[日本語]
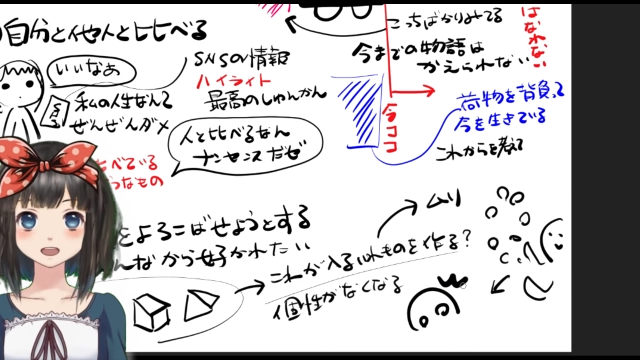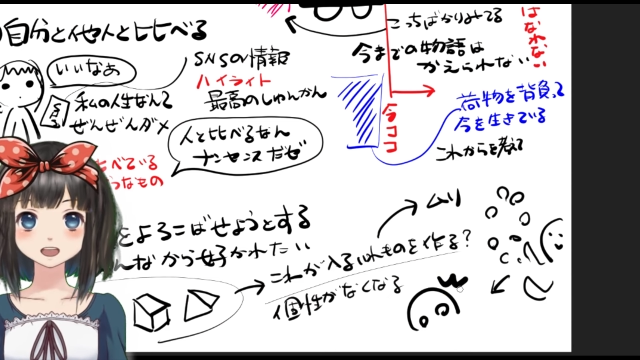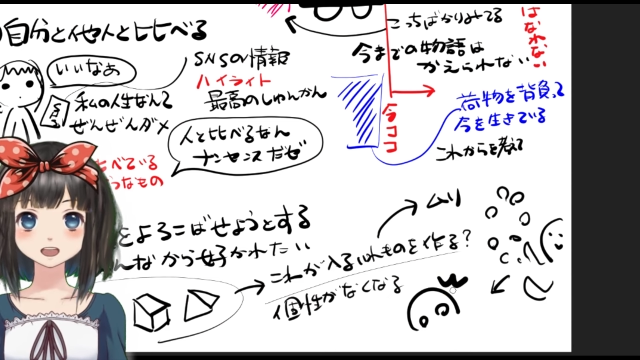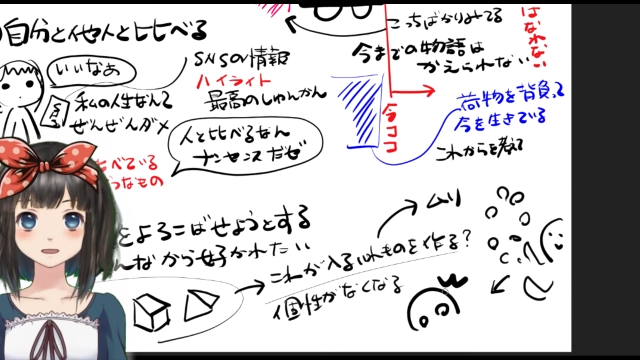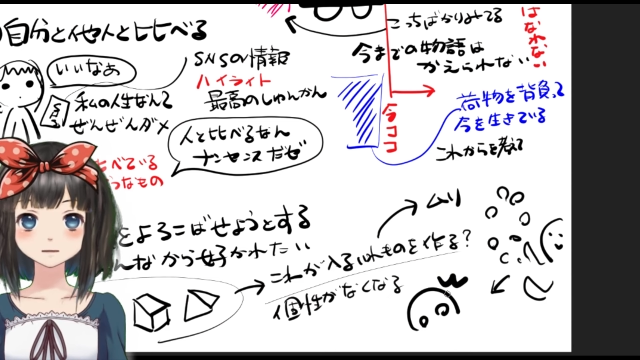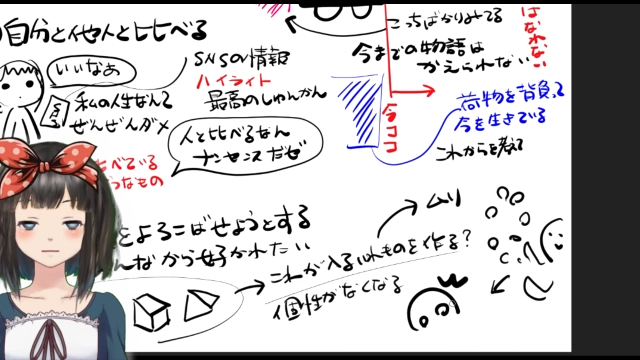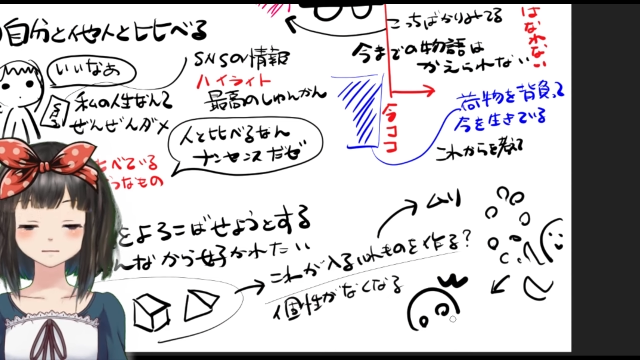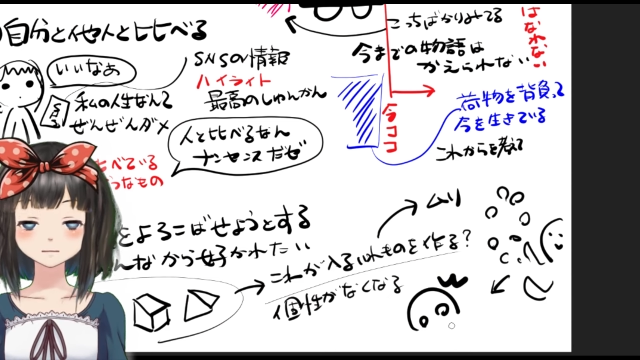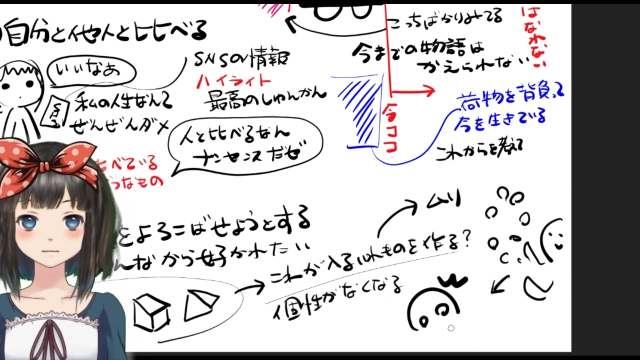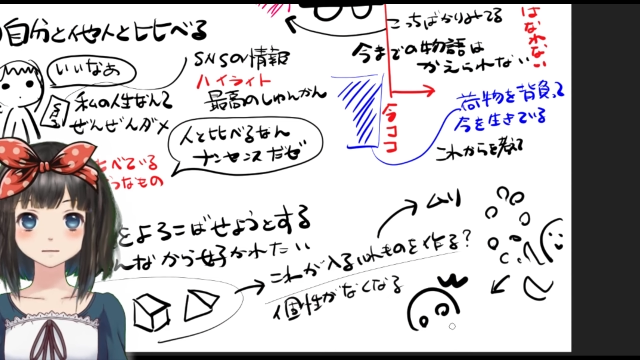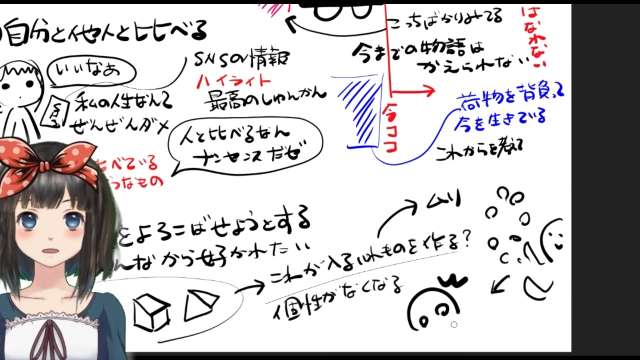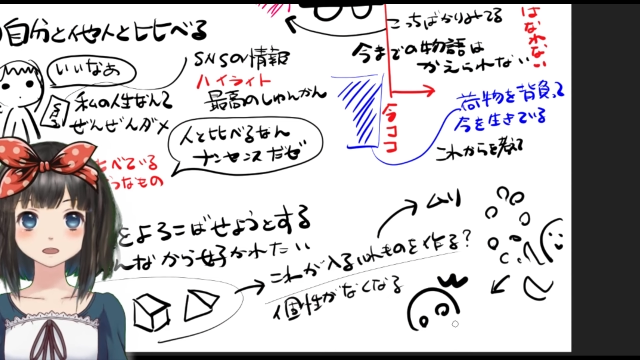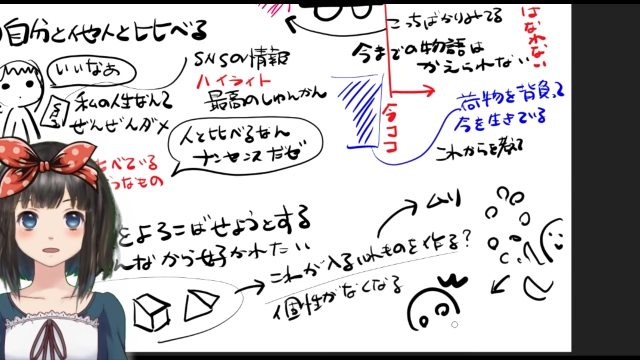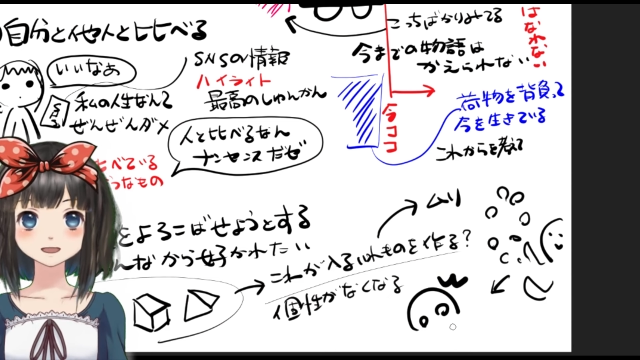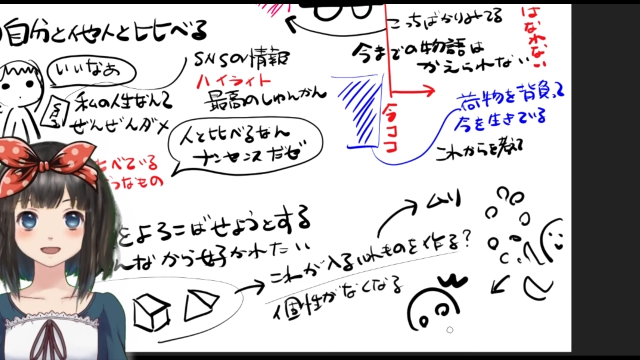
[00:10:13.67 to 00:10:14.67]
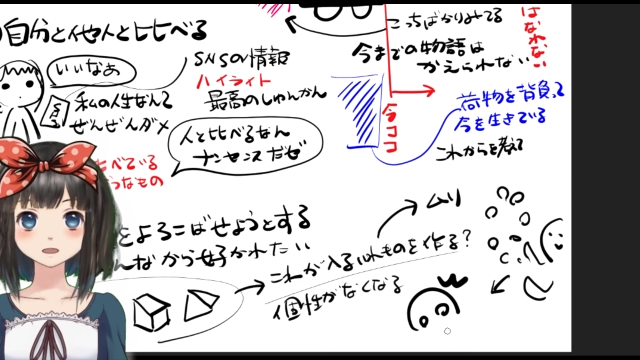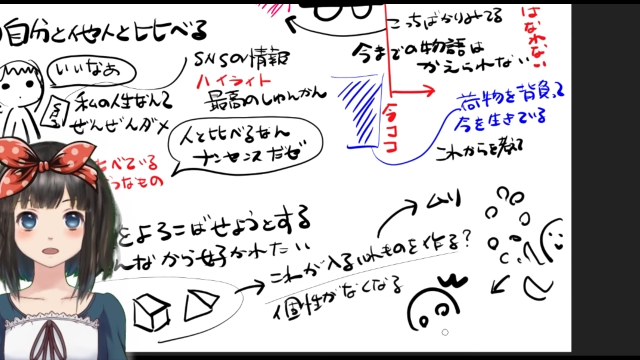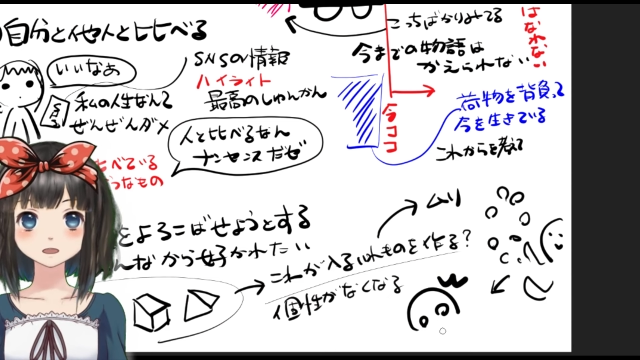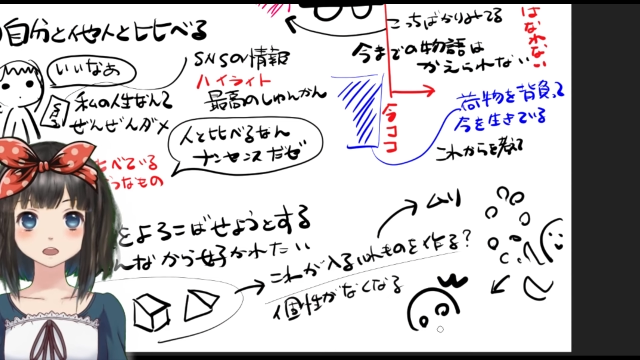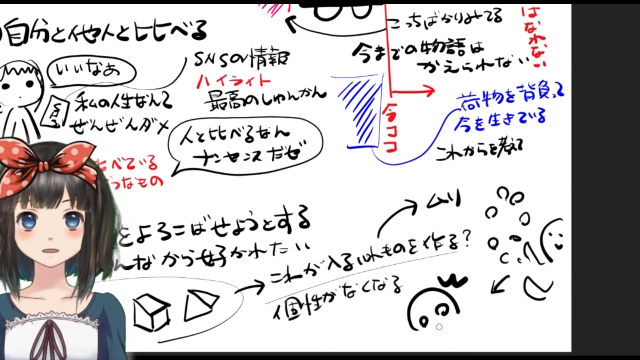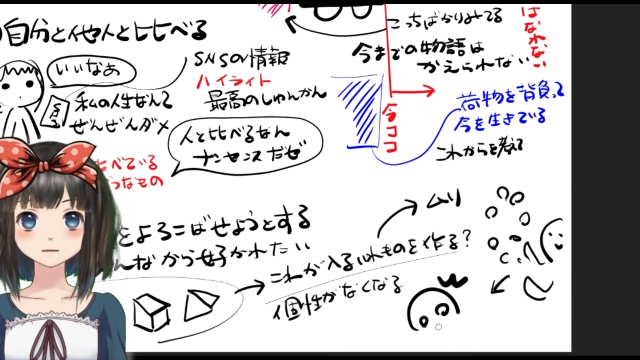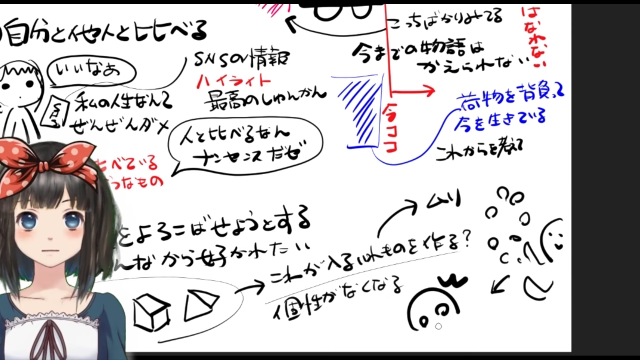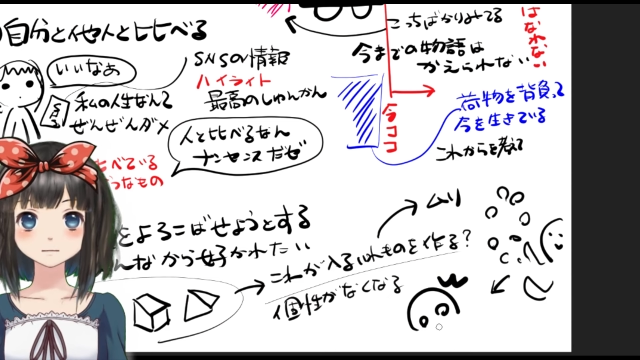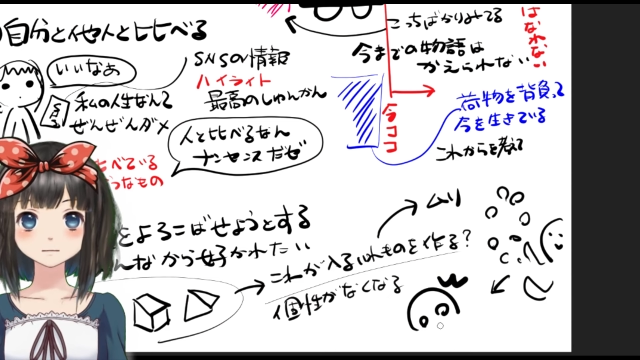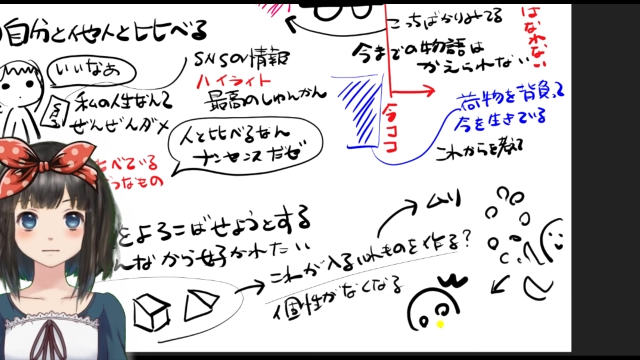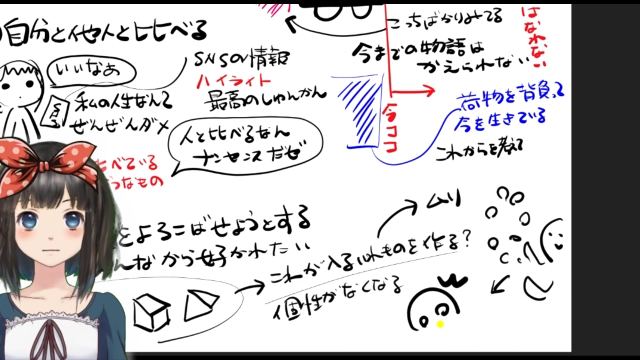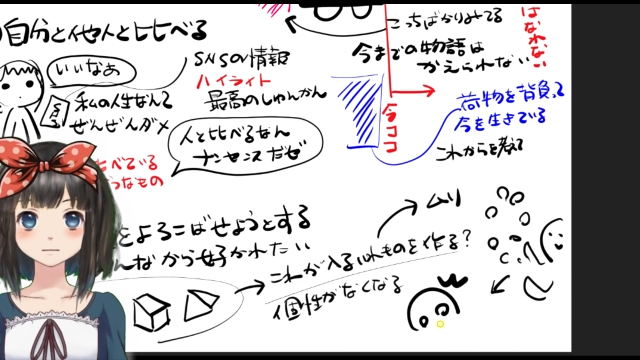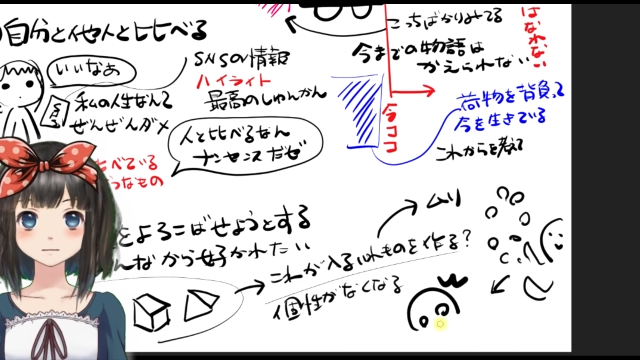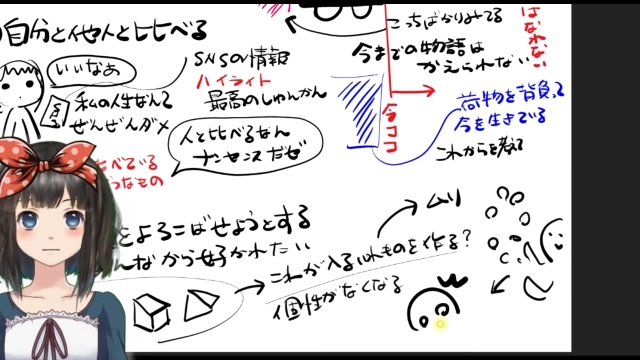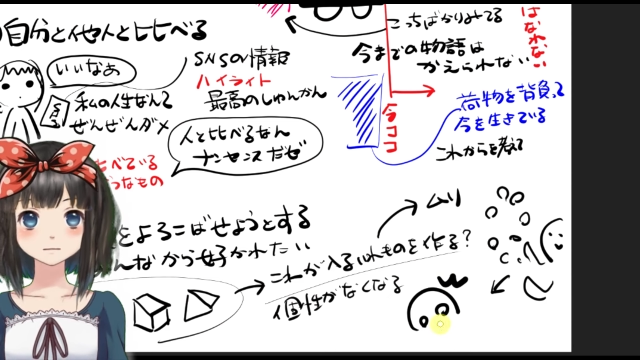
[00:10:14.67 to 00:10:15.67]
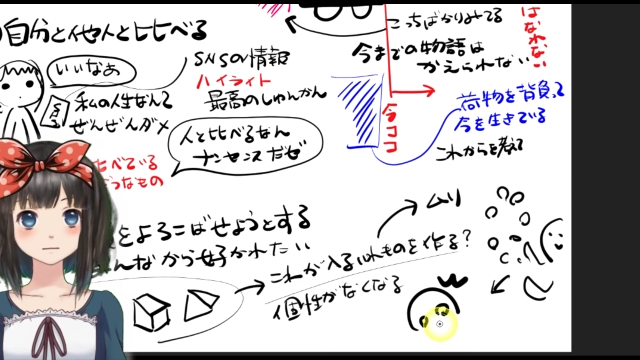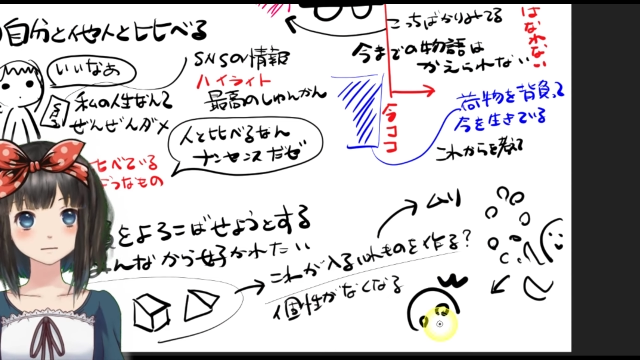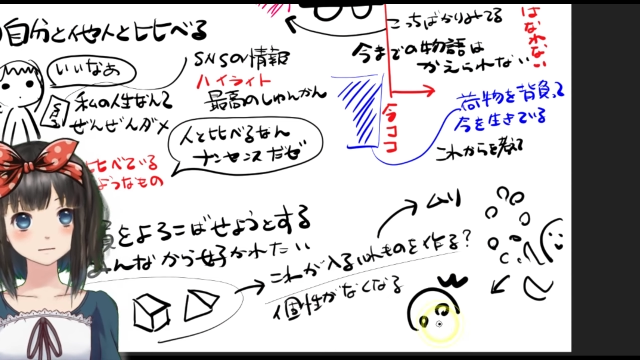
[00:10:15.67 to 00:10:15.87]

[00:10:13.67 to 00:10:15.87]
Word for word: もうそれはね、一度にたくさんのねも